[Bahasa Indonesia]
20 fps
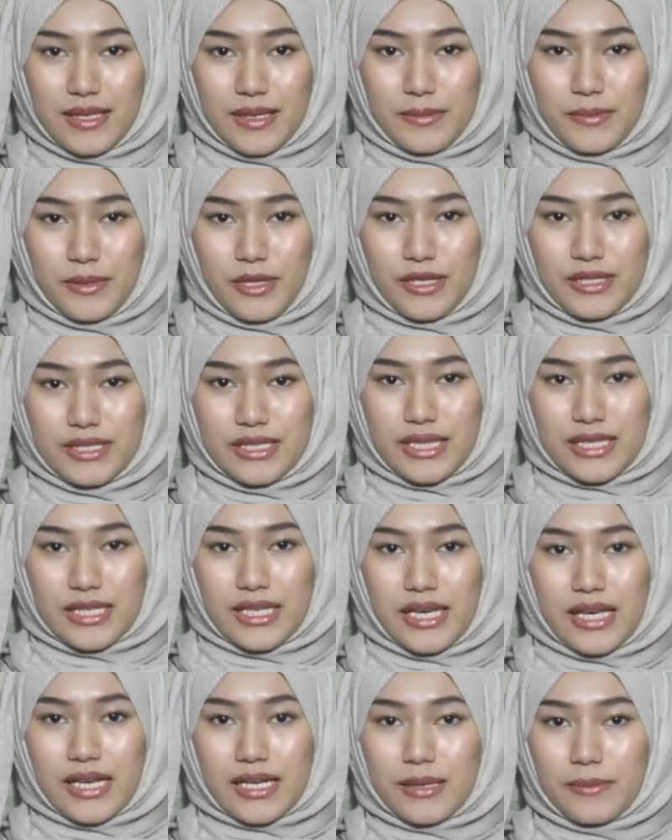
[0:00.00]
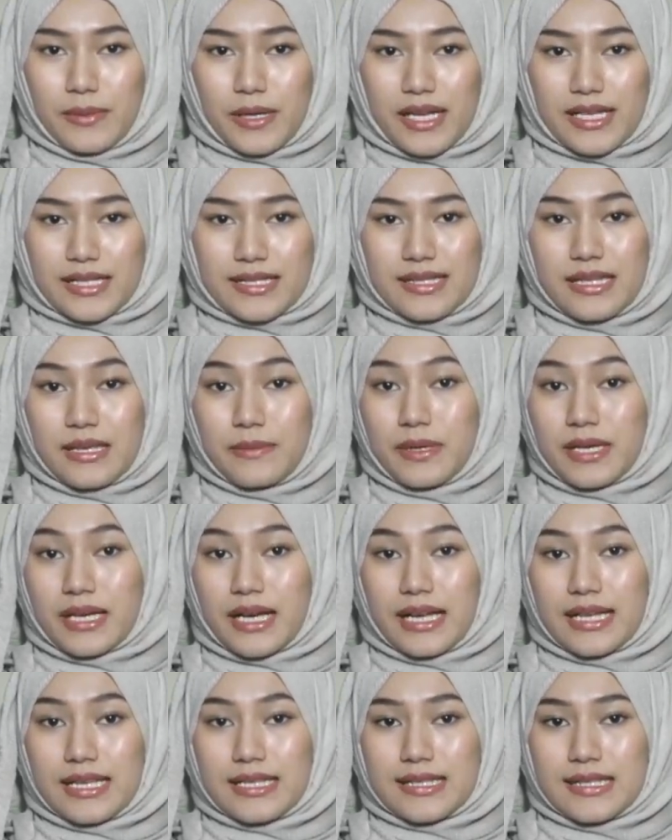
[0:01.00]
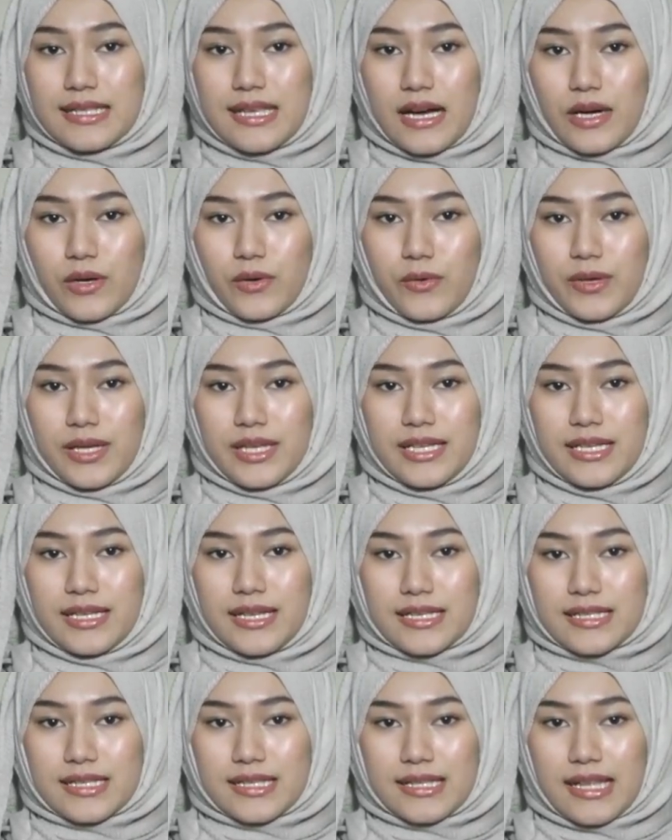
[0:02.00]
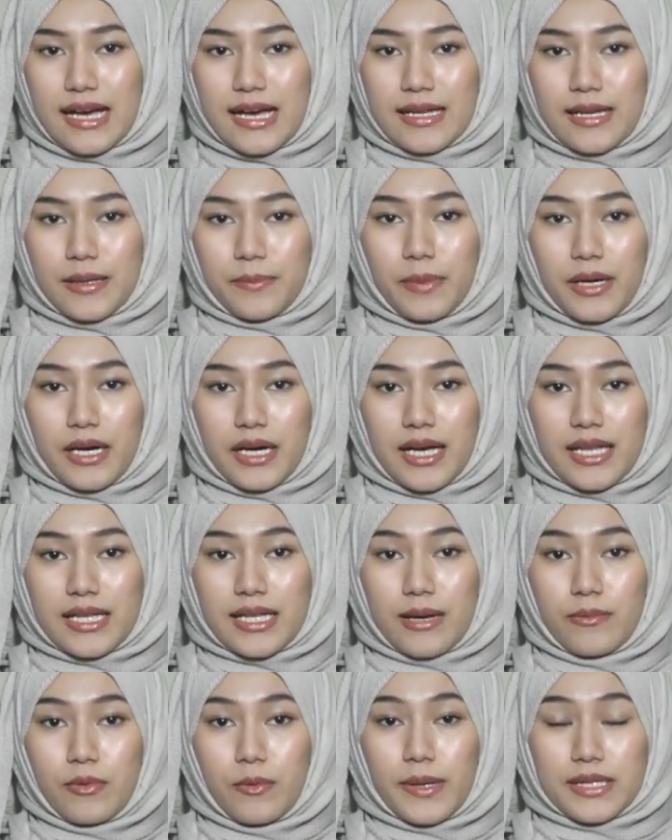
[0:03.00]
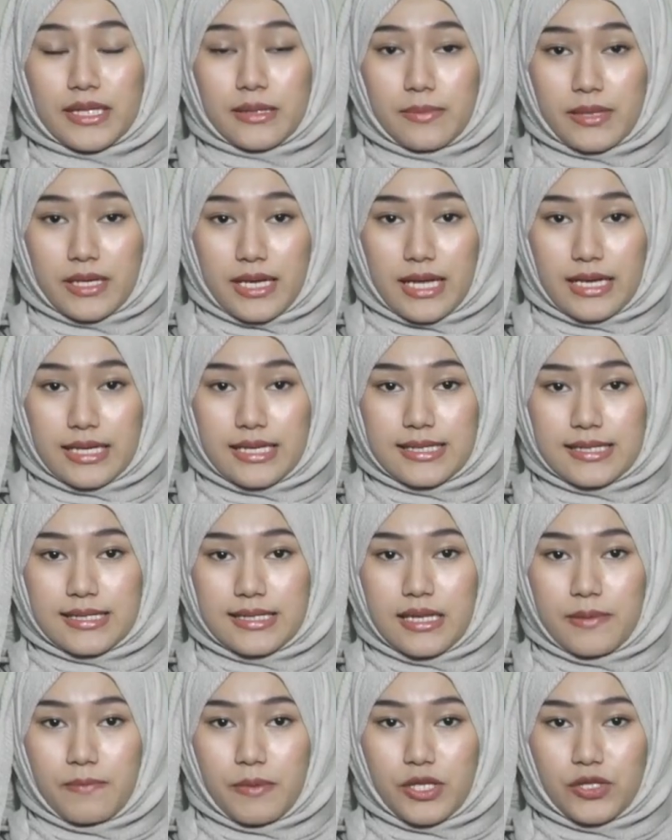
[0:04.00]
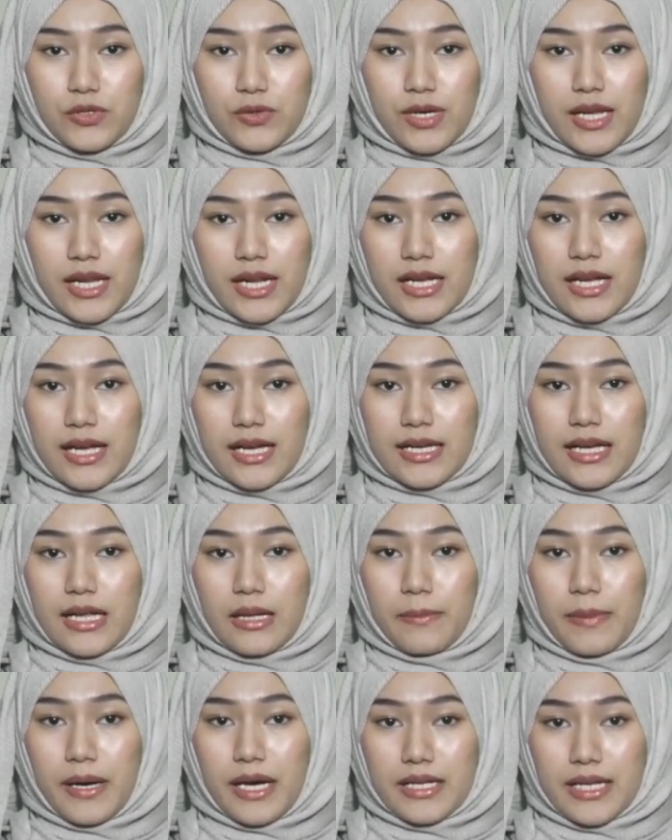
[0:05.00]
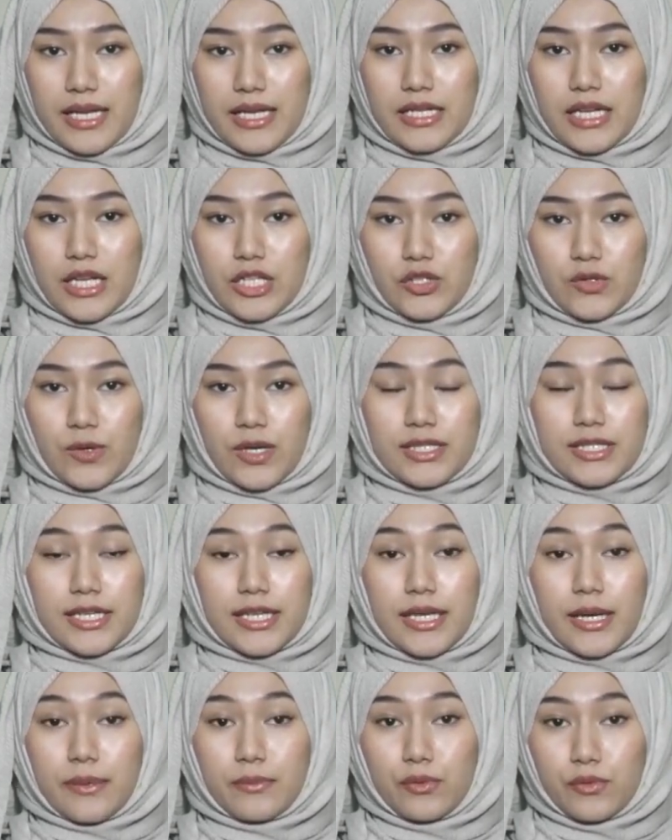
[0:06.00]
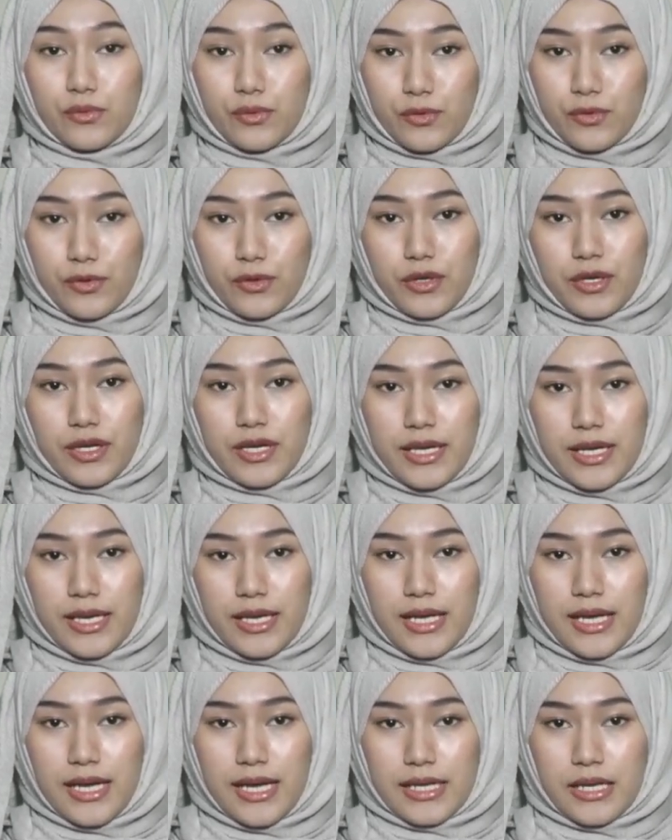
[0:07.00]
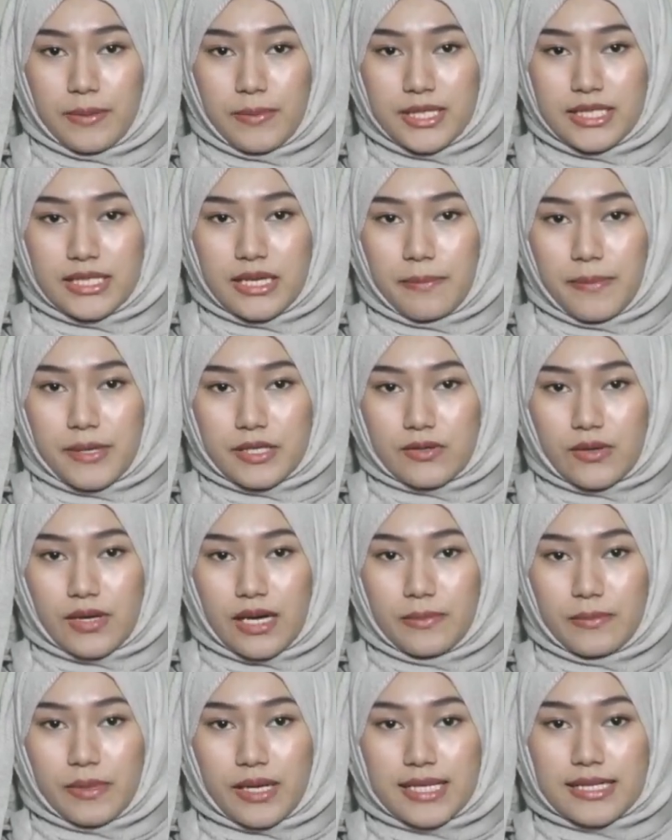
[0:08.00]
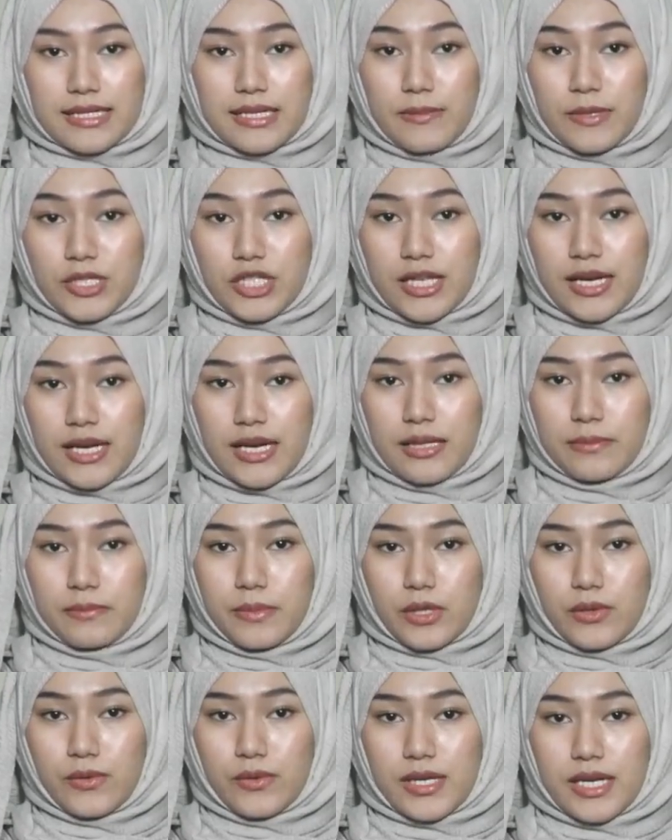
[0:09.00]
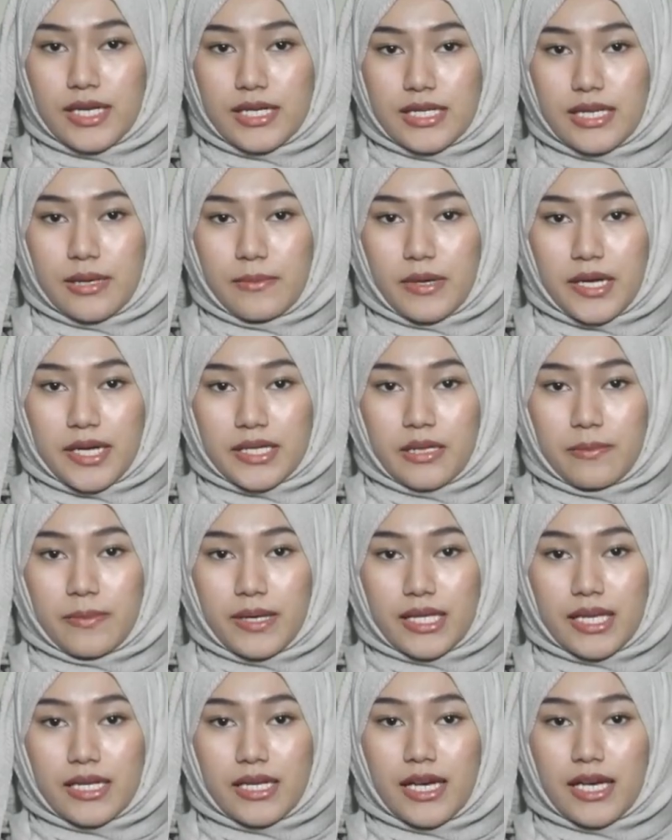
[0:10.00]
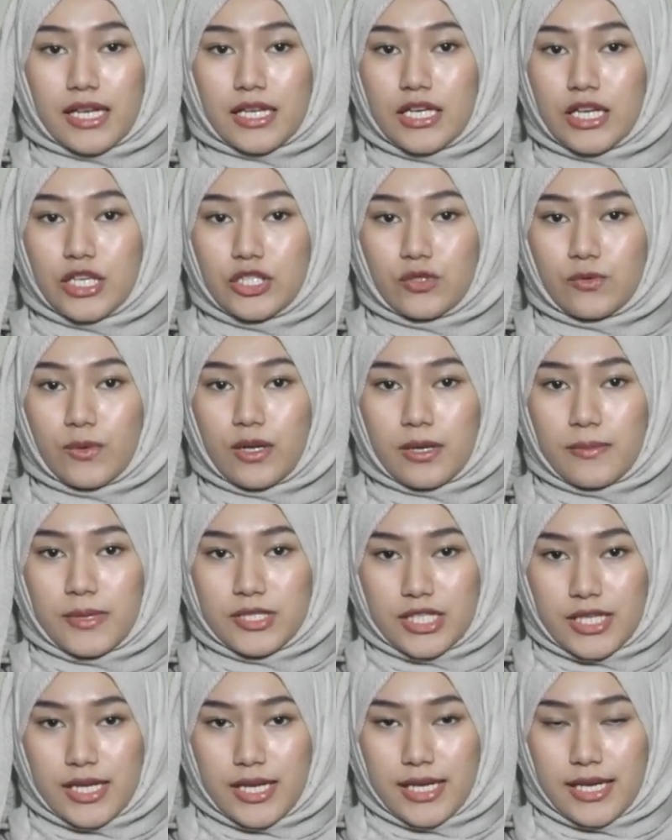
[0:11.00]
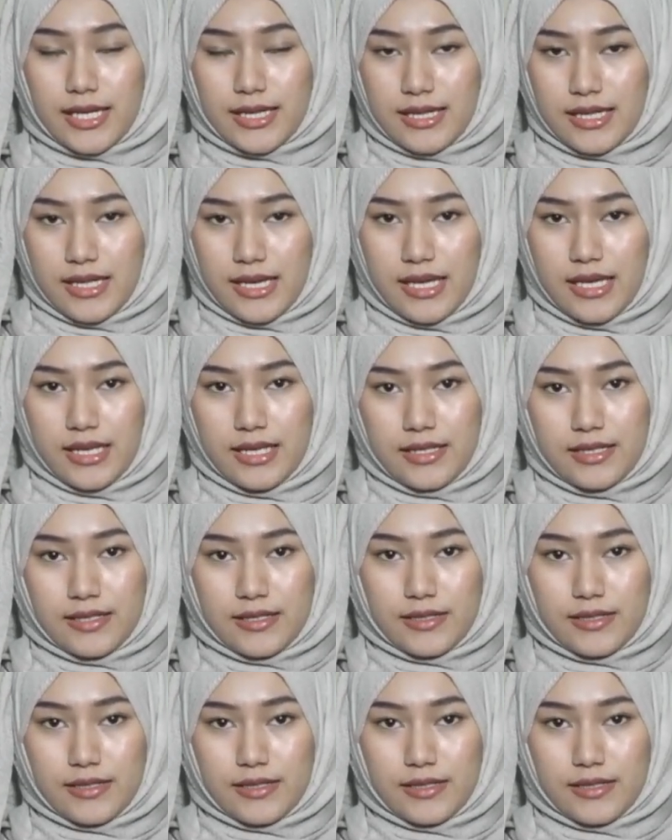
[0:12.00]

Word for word: Melonjaknya harga beras di Bengkalis diakui Dinas Ketahanan Pangan Kabupaten Bengkalis dipicu karena gagal panen dan cuaca yang buruk. Akibatnya pasokan beras ke masyarakat berkurang yang mengakibatkan harga jual ke masyarakat naik.